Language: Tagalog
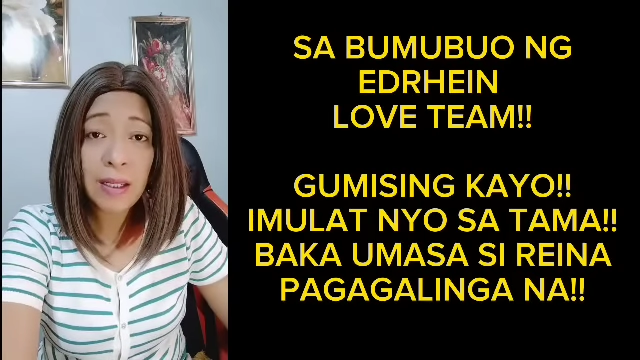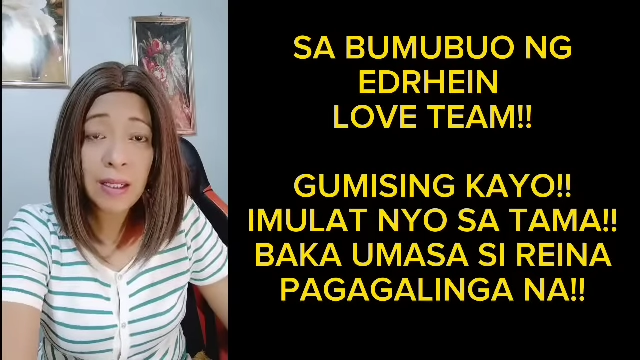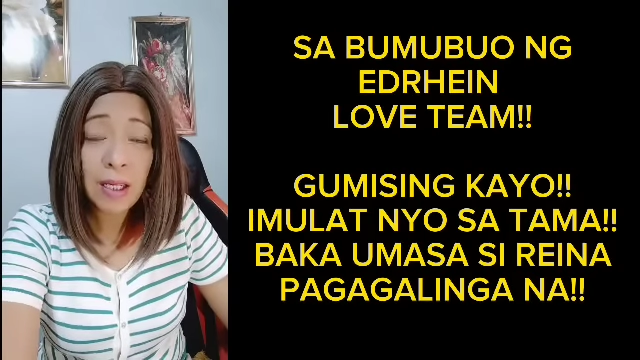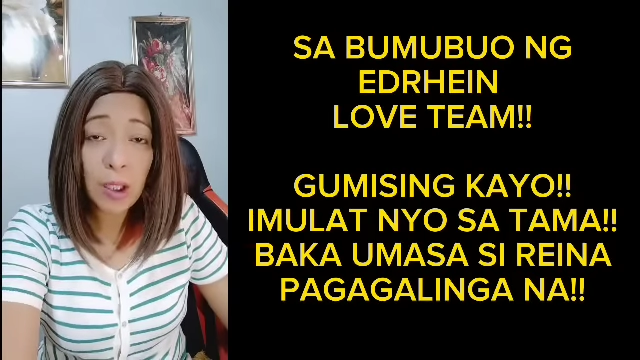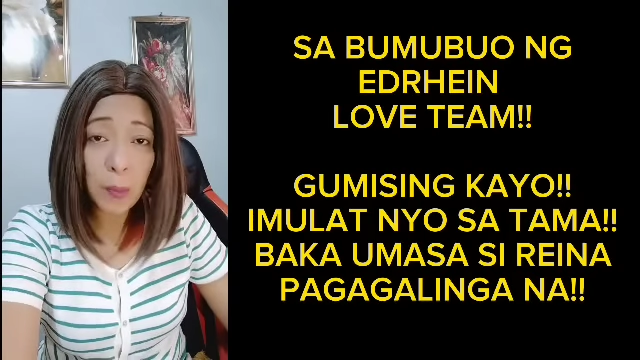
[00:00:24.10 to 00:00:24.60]

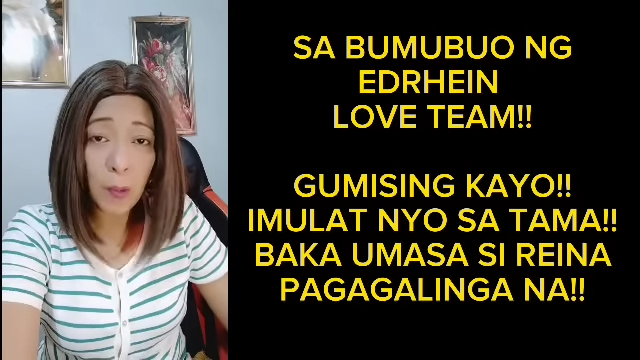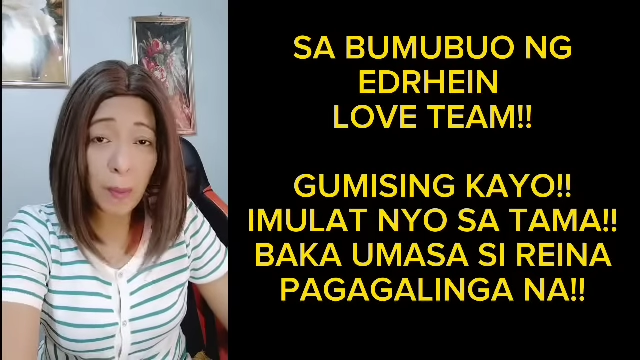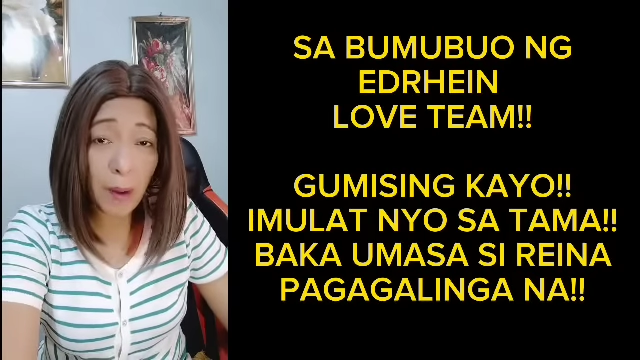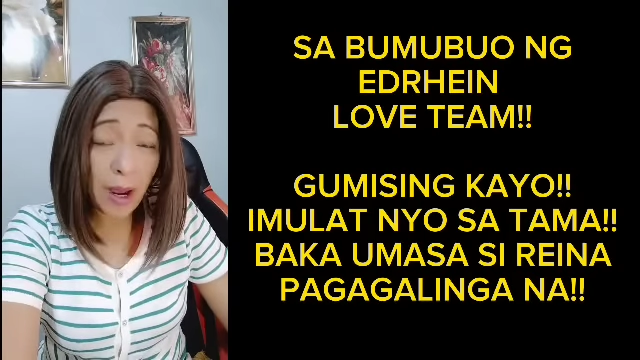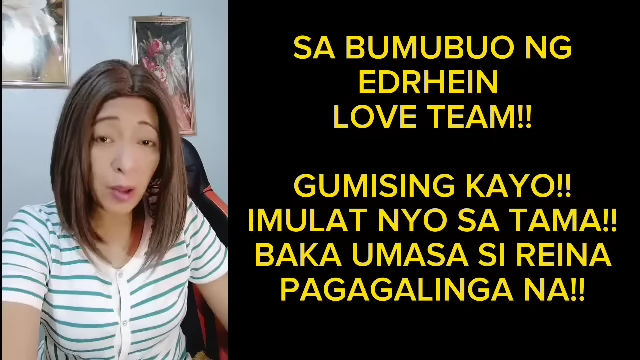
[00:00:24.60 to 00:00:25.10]
Ito po,
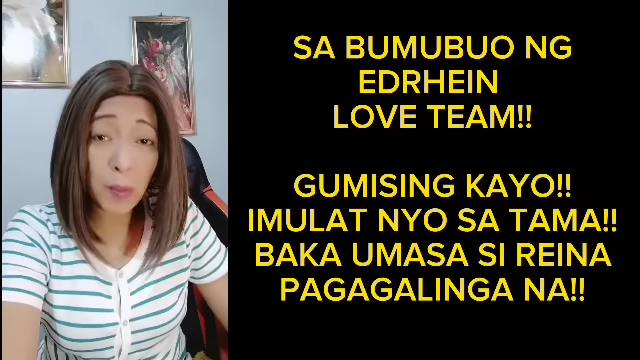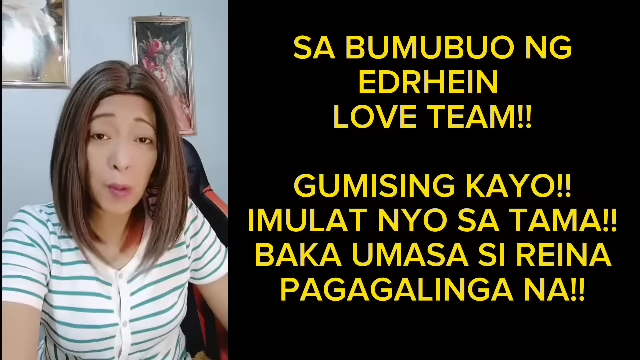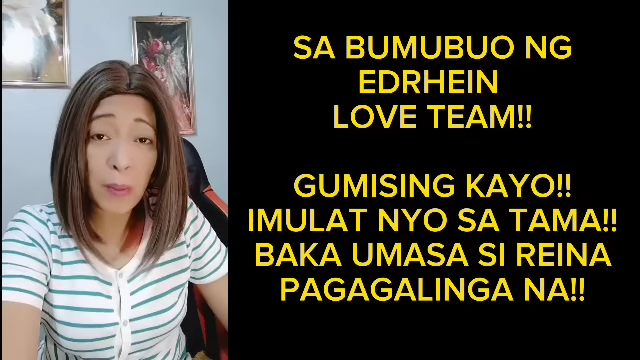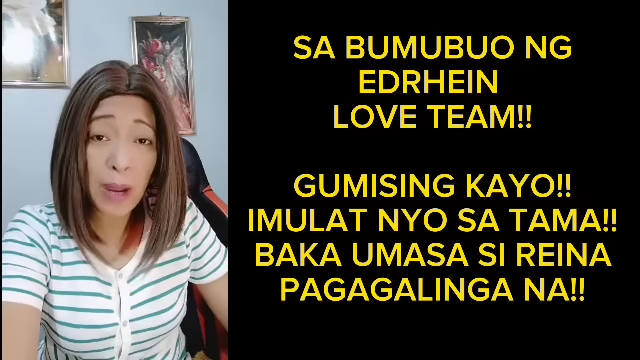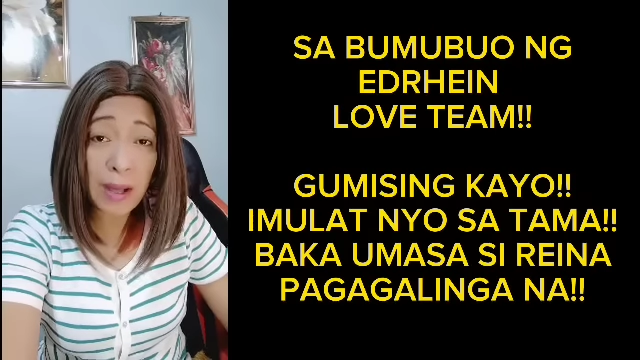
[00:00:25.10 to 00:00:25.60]
ito
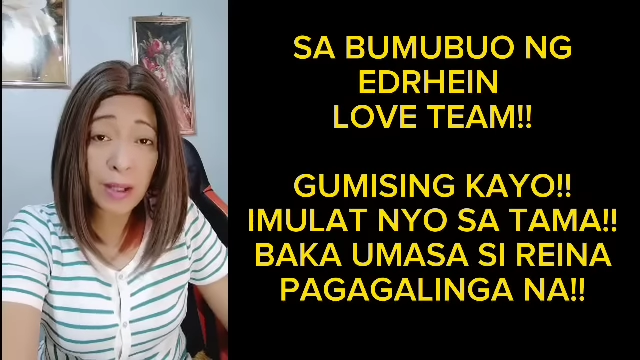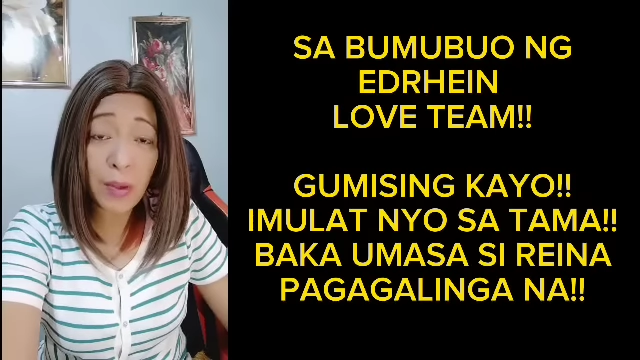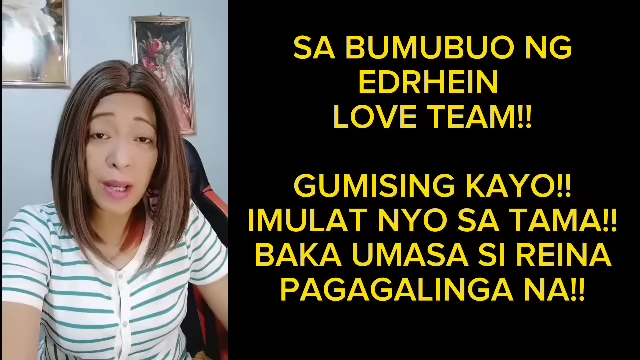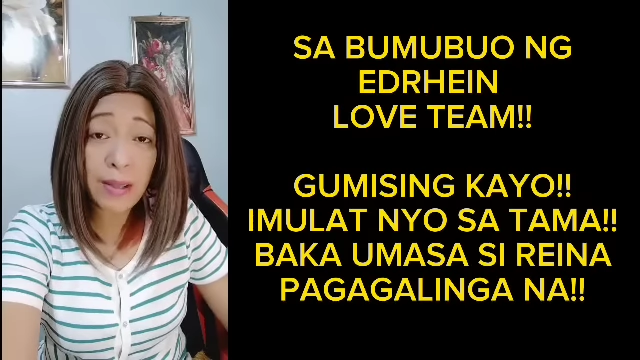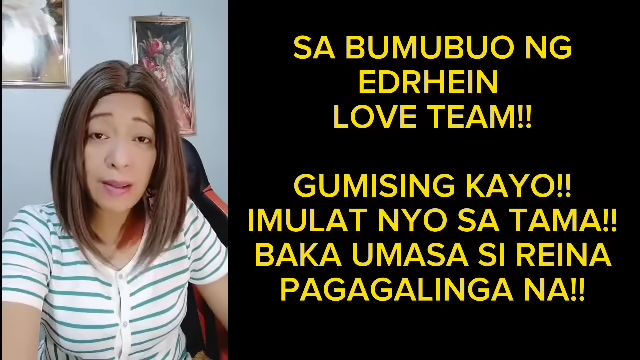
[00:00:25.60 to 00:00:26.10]
po ba
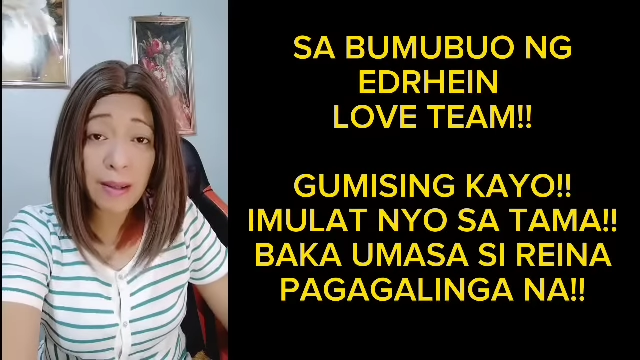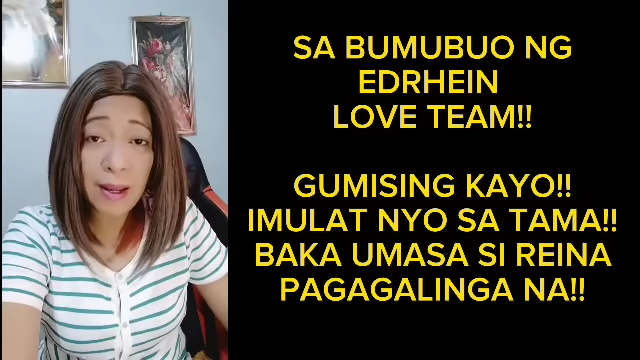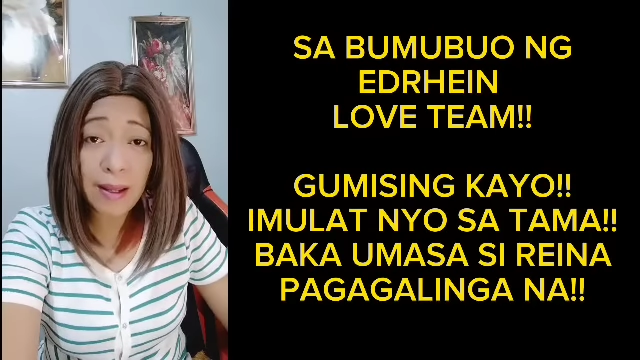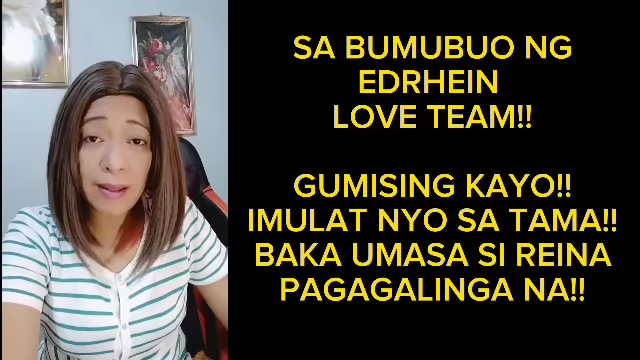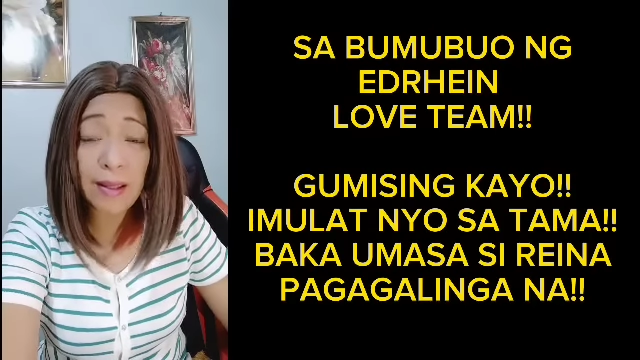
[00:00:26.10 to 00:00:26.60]
yung Ed
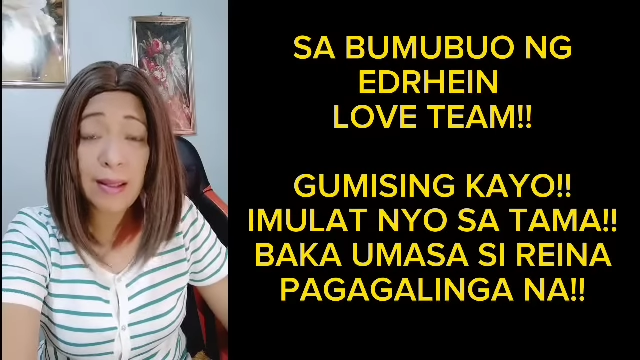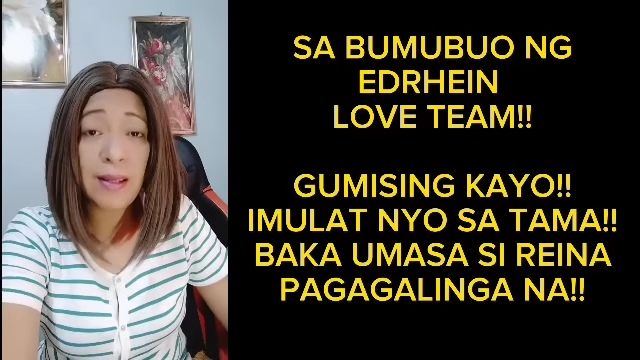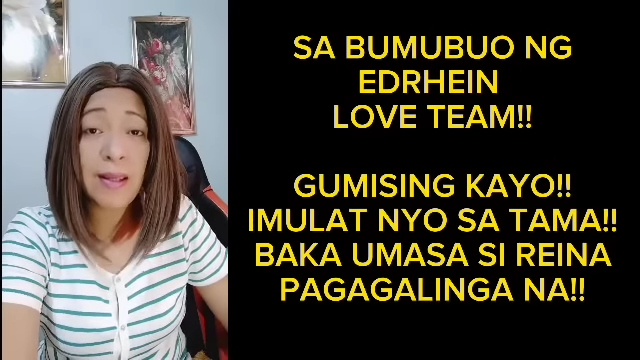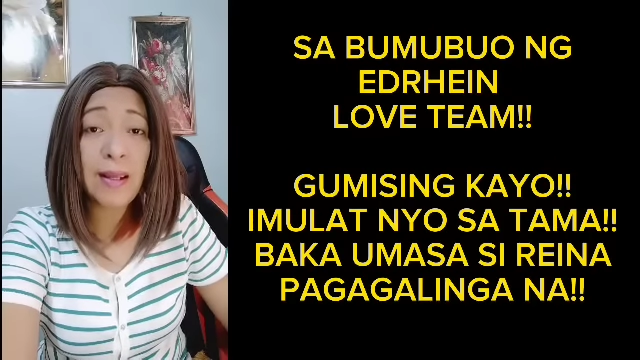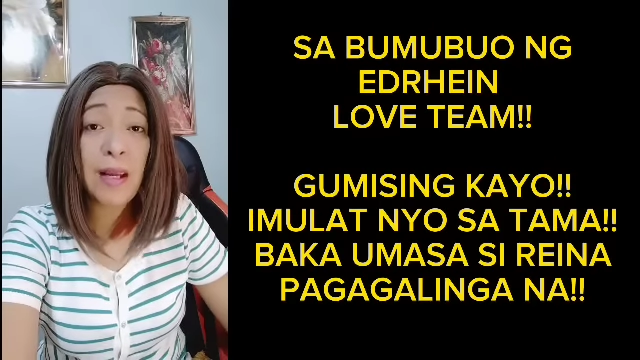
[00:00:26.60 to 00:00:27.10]
Rain
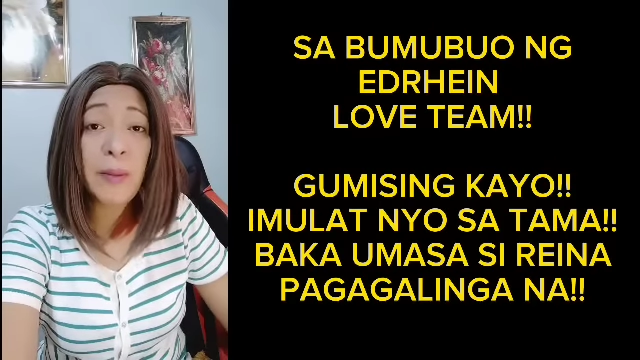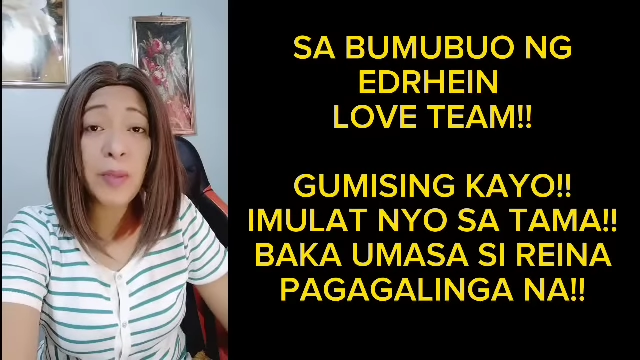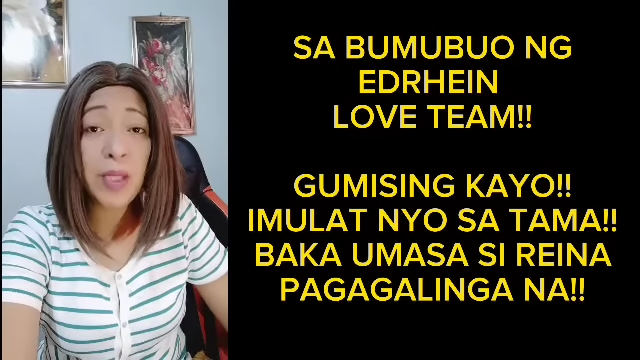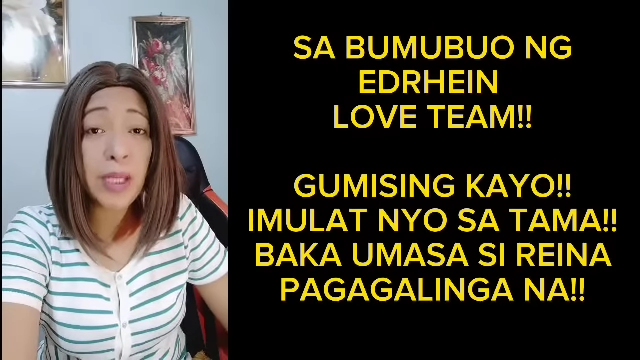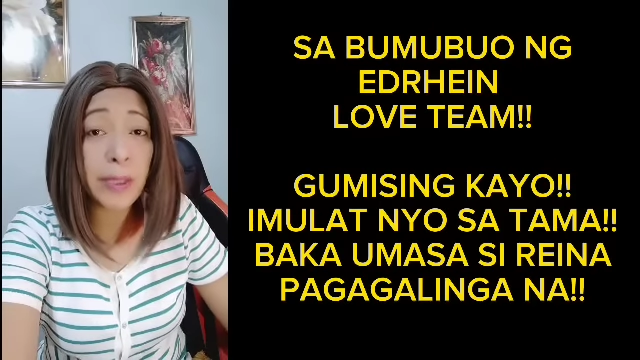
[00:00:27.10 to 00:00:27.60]

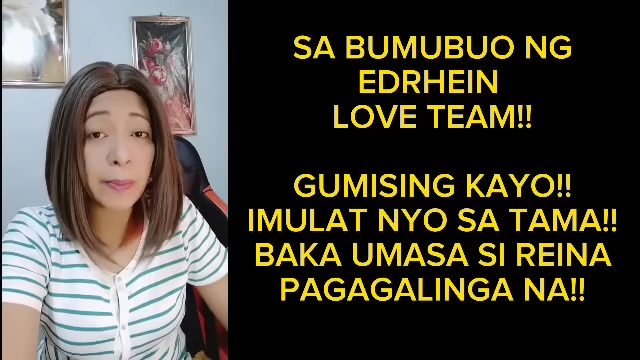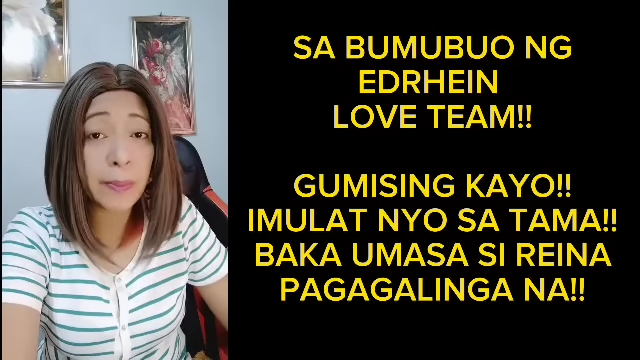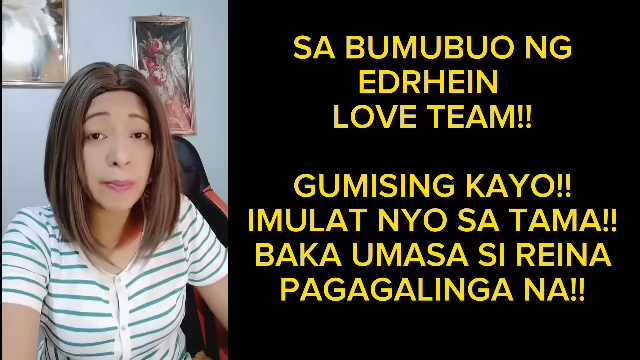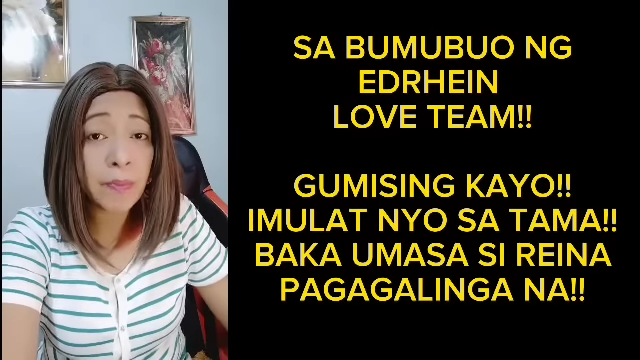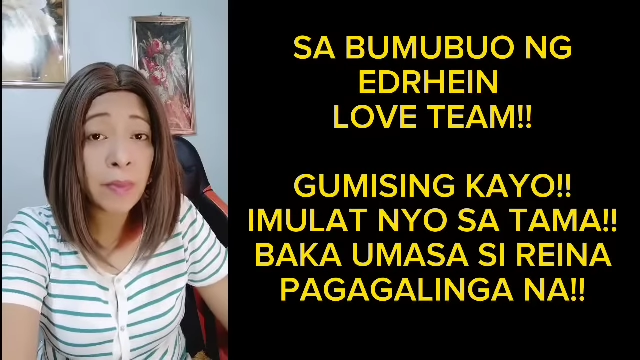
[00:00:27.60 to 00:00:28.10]
Love Team?